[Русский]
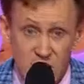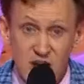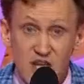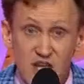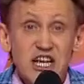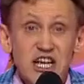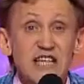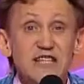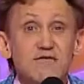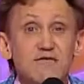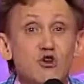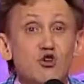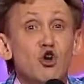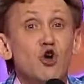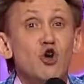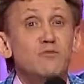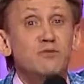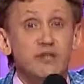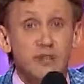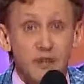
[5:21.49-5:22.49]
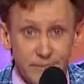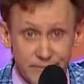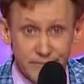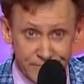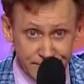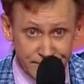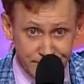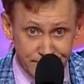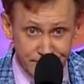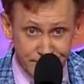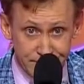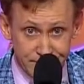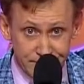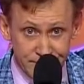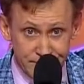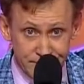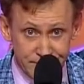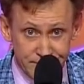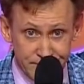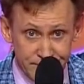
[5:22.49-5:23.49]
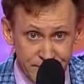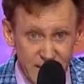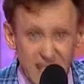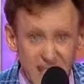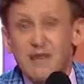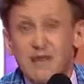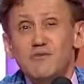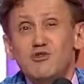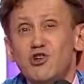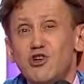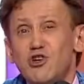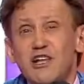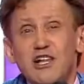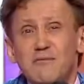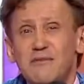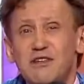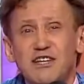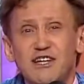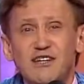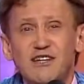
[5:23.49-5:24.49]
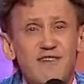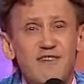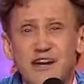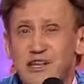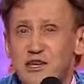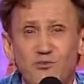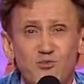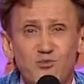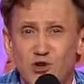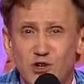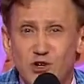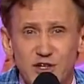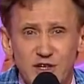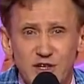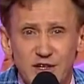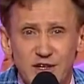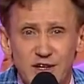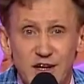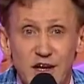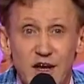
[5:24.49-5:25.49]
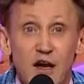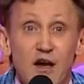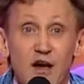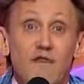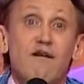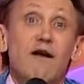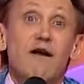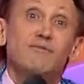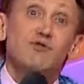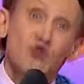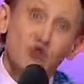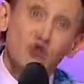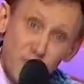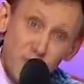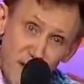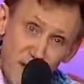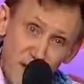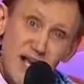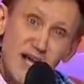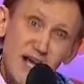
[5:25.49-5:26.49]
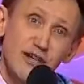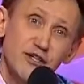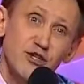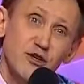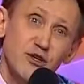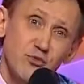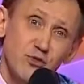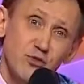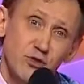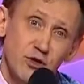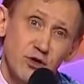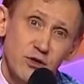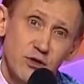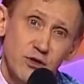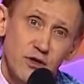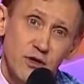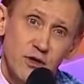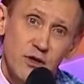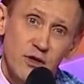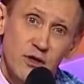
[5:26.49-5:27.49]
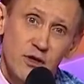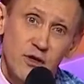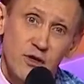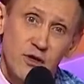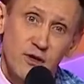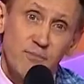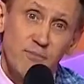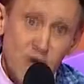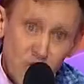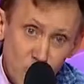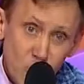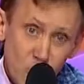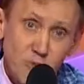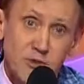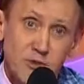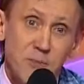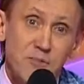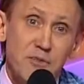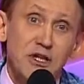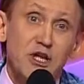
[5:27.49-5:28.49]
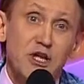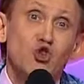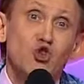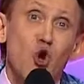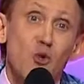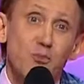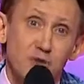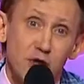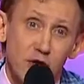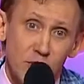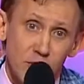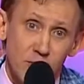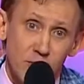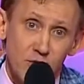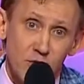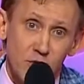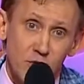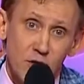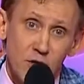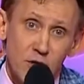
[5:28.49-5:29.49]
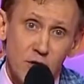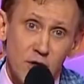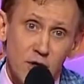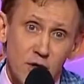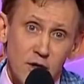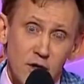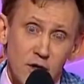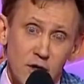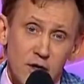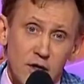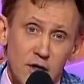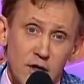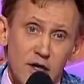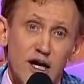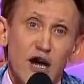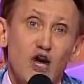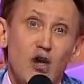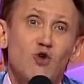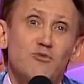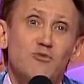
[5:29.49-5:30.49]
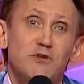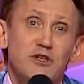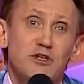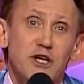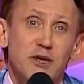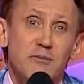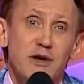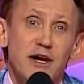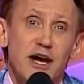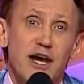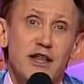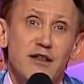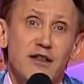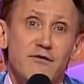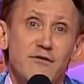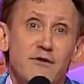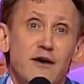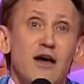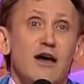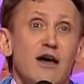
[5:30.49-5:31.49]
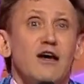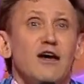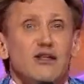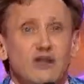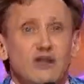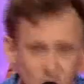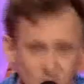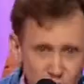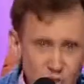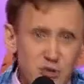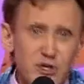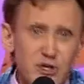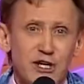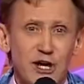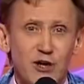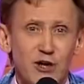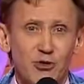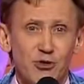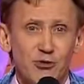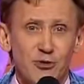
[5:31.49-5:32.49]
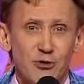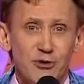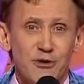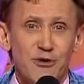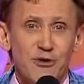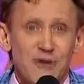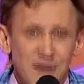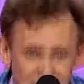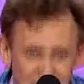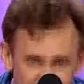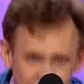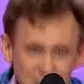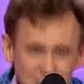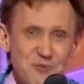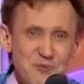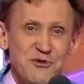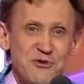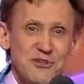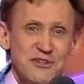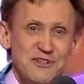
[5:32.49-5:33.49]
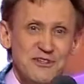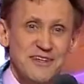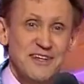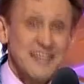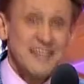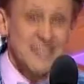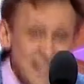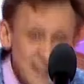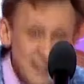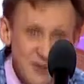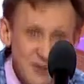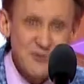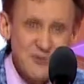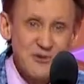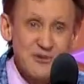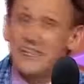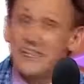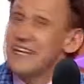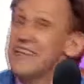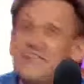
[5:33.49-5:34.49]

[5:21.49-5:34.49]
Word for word: Сейчас вернемся. А там еще километра два, не больше. Там-то уже полегче будет. Пойдем-то по натоптанному. Коробченко, Михайлов, тусуйте колоду. Сейчас все будет, сейчас все будет. Да